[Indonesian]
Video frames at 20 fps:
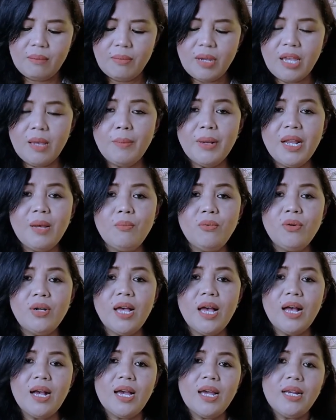Bagaimana
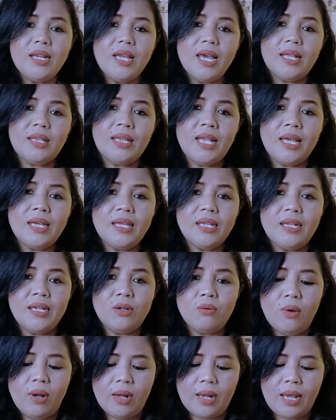Bunda akan lihat lagi
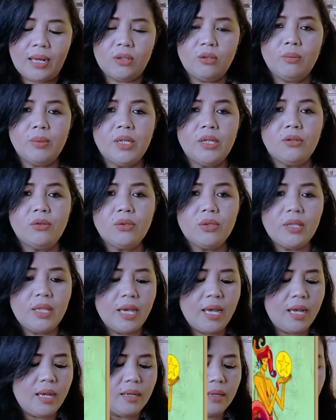di dua kartu
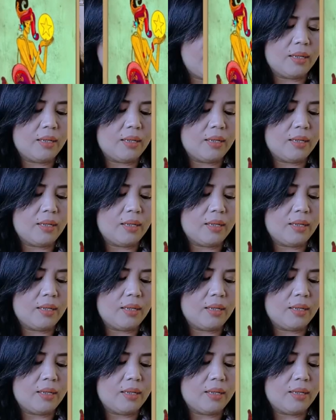berikutnya,